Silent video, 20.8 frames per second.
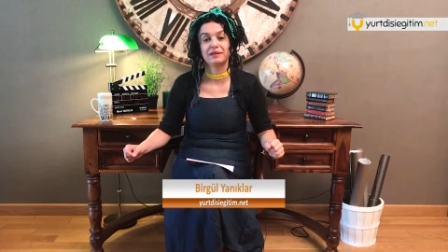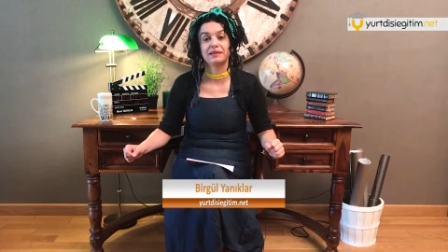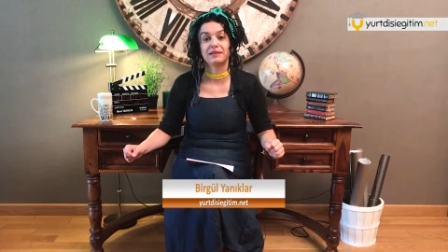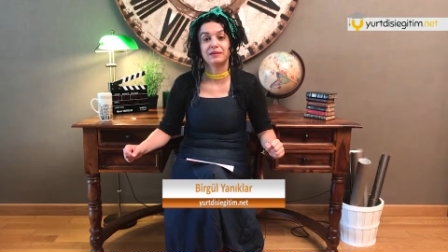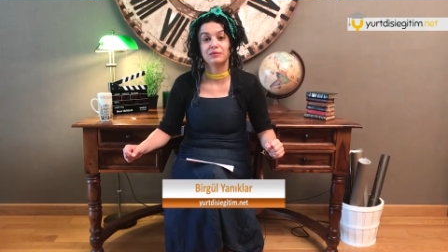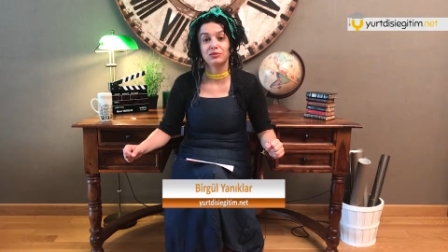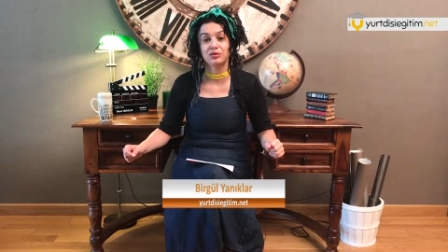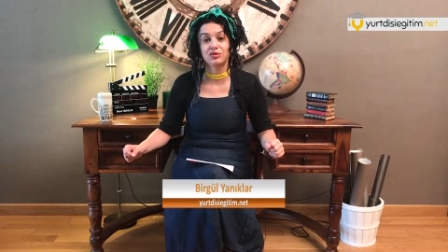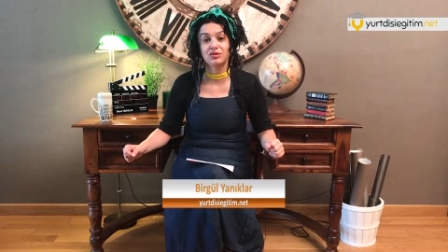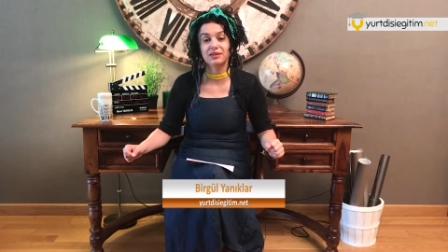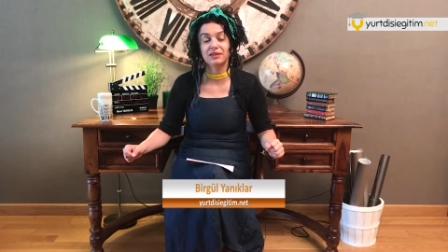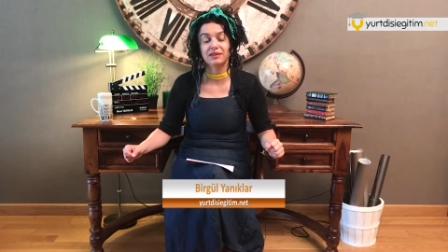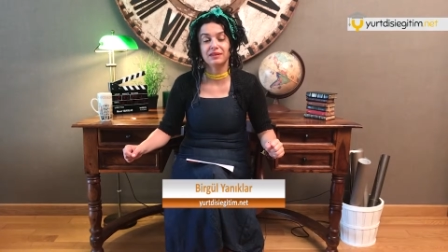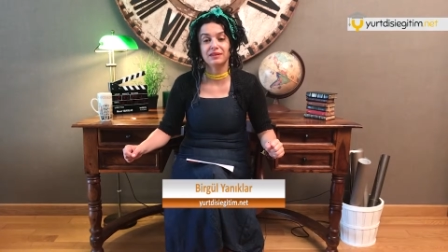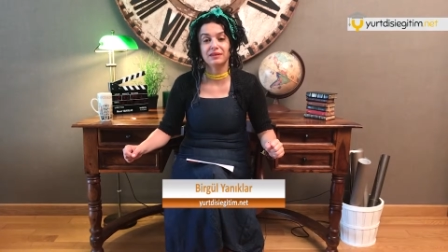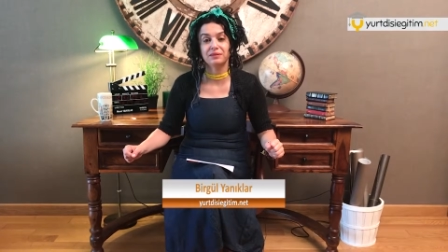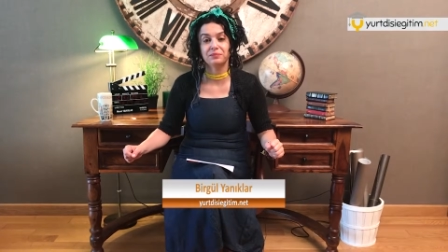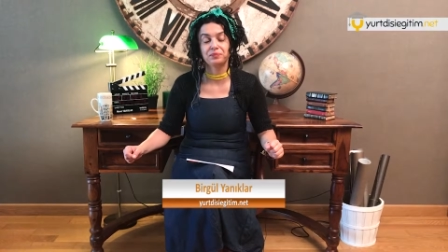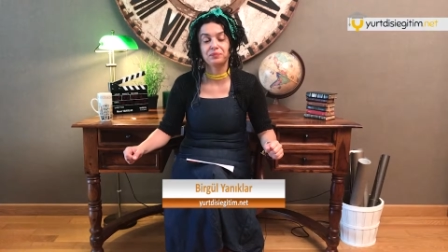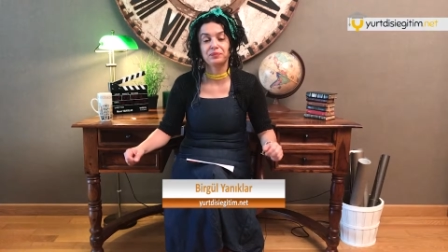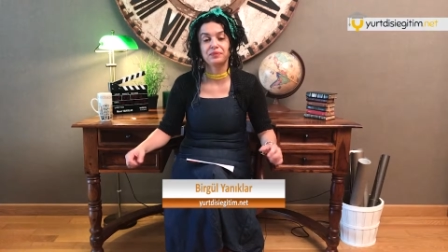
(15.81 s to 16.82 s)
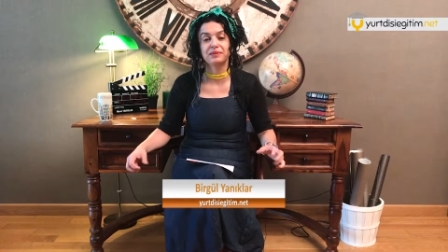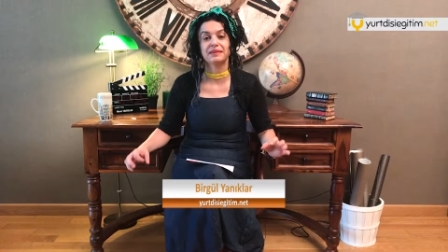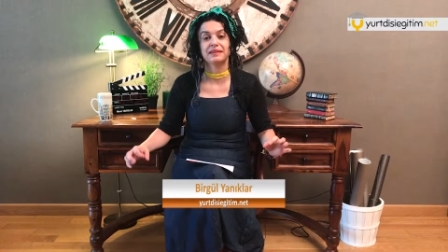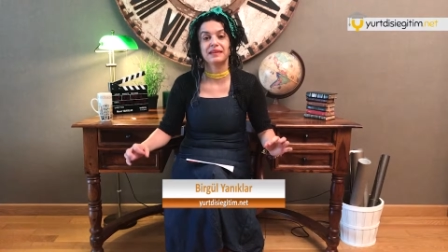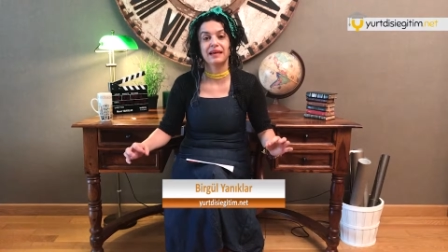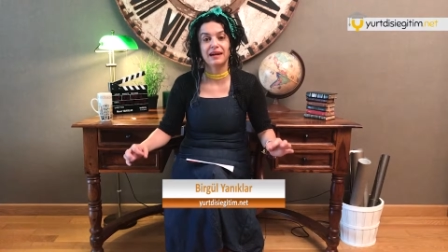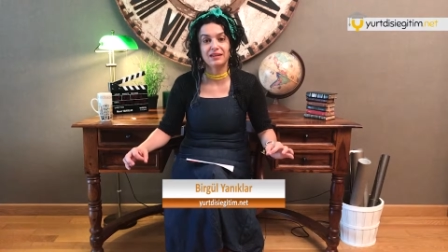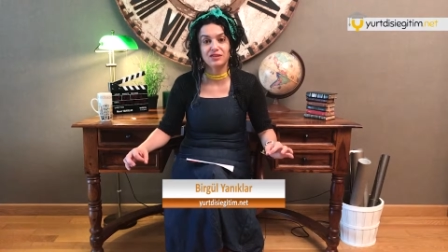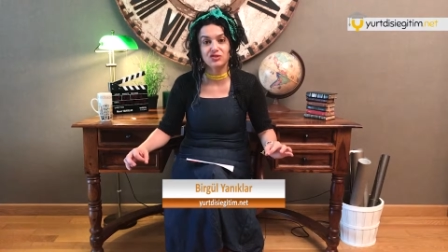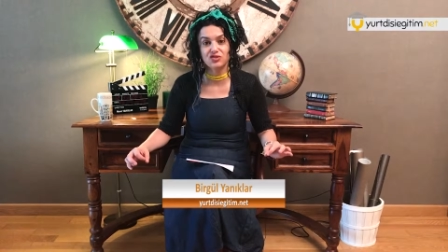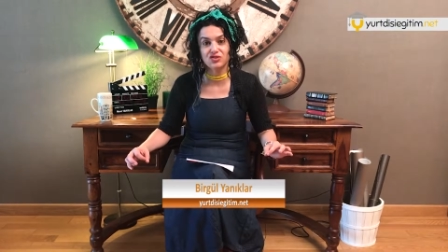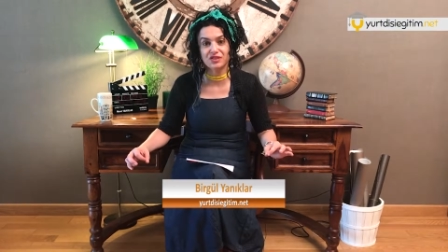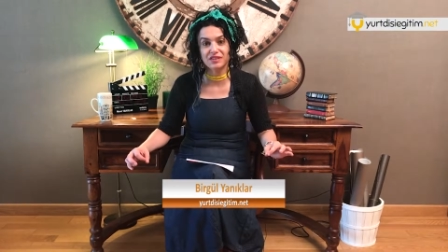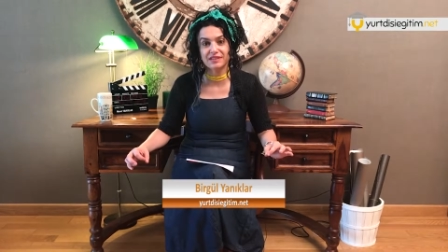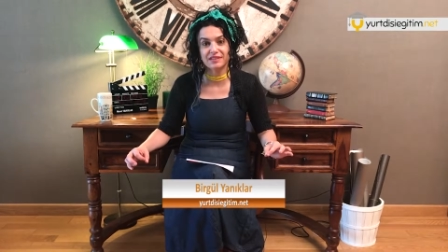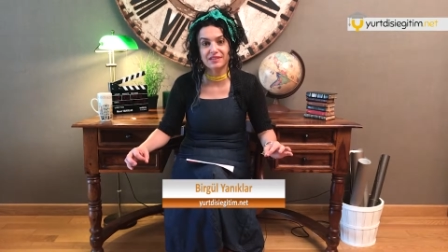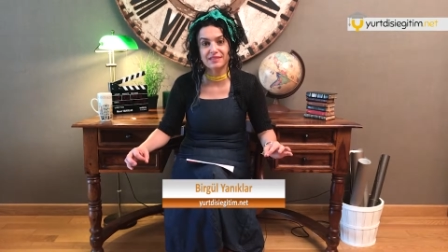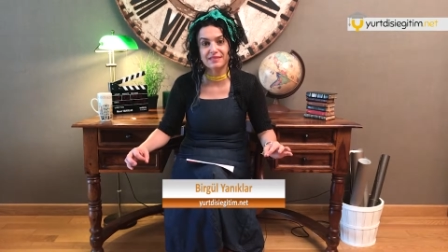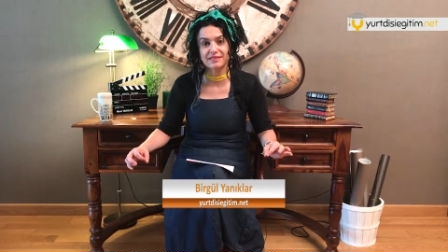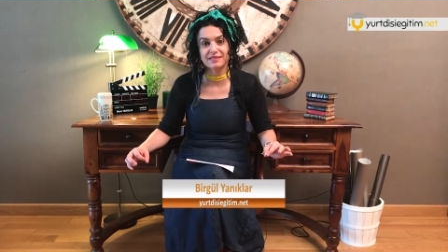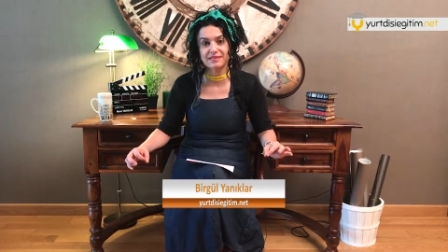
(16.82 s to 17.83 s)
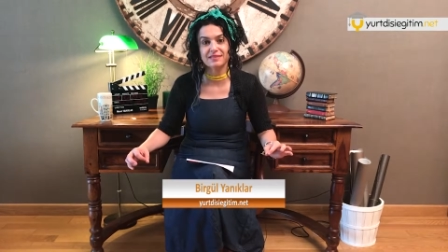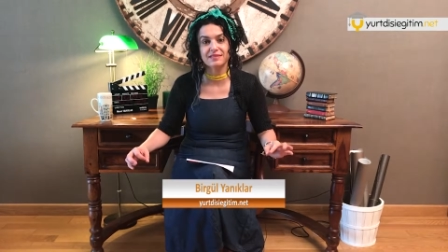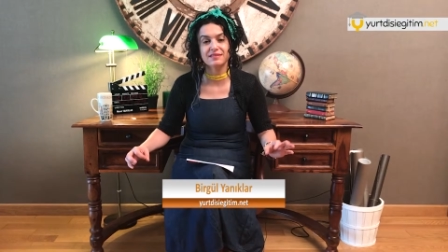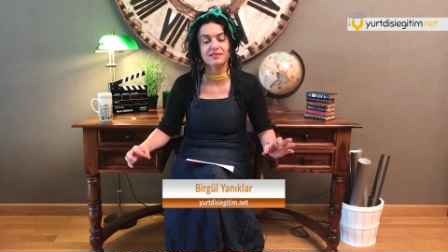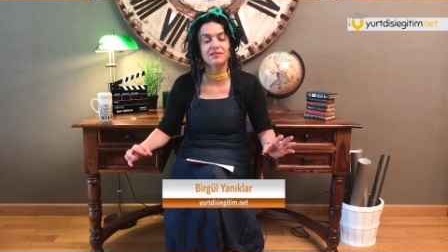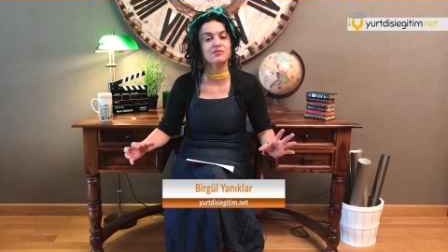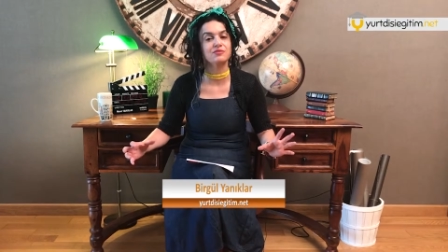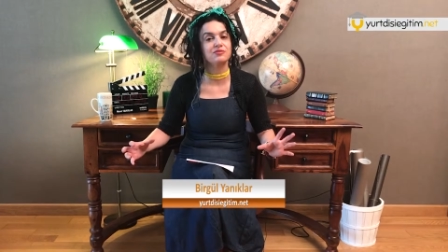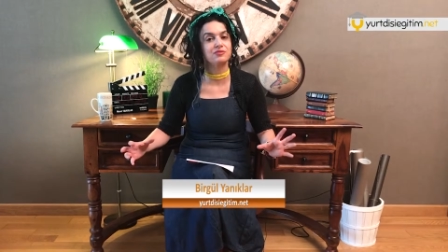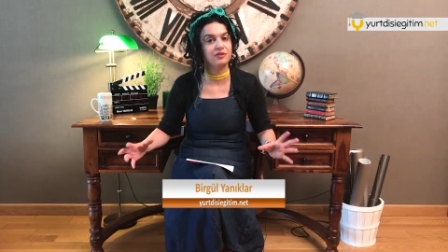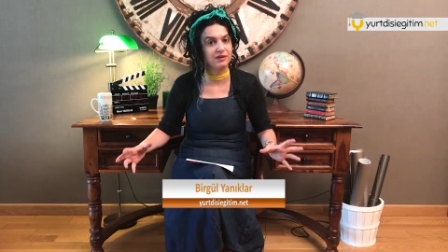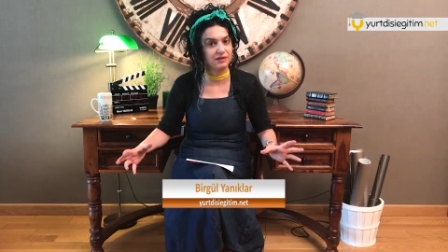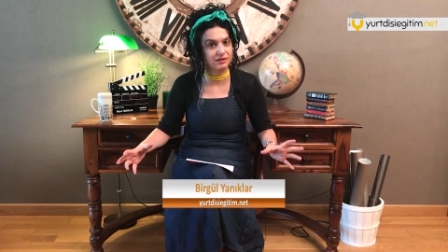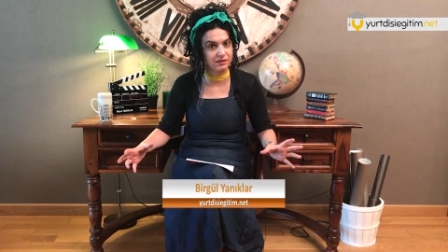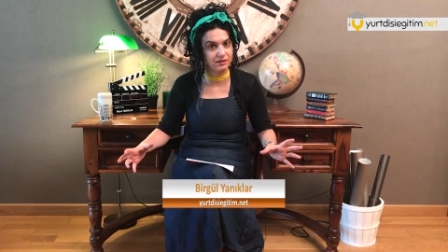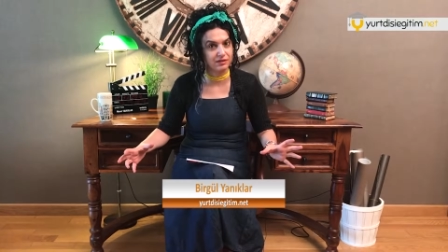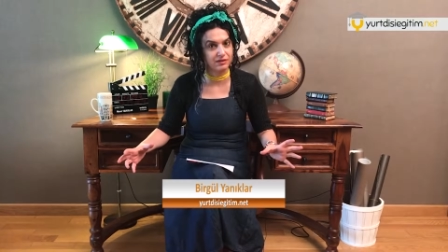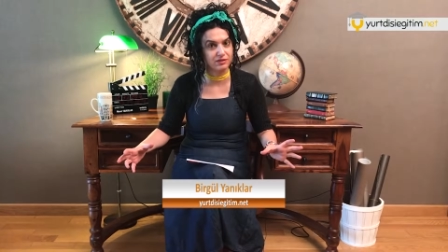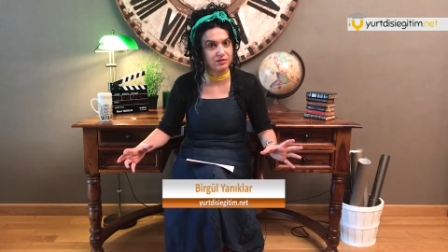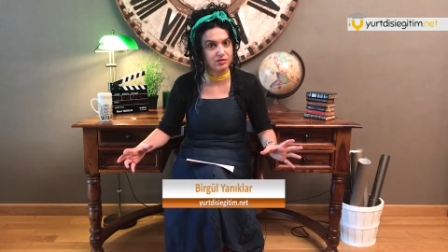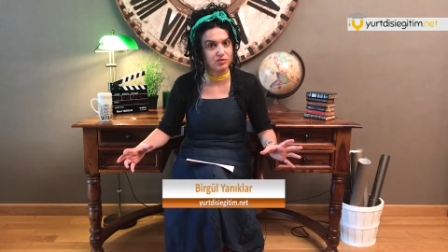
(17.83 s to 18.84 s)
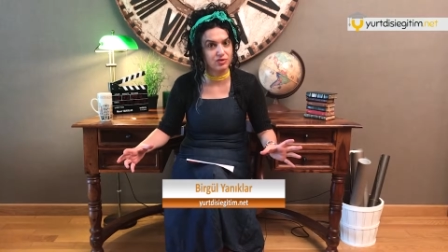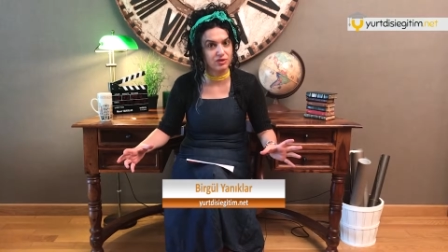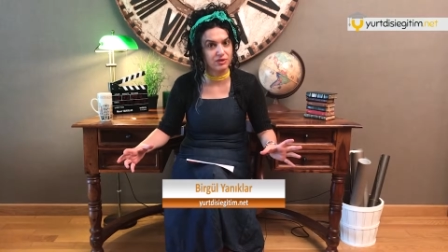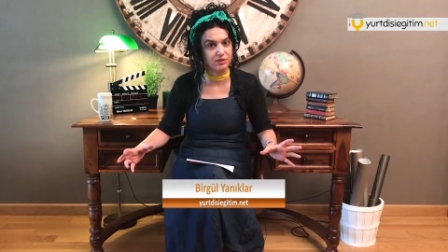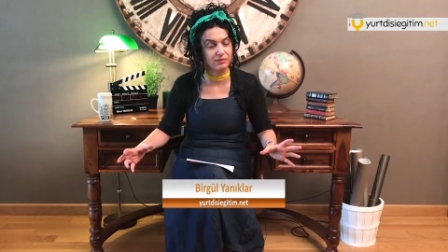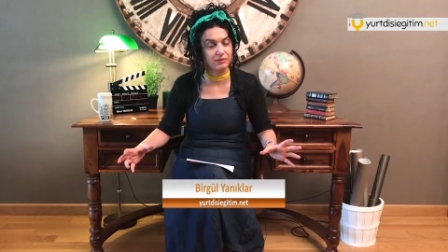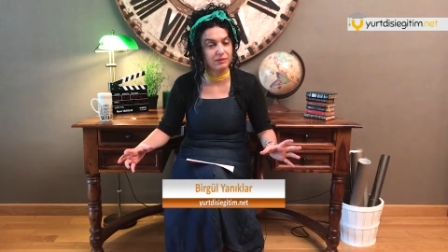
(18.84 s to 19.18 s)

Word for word: Demiştik ki tercihiniz fark yaratacak.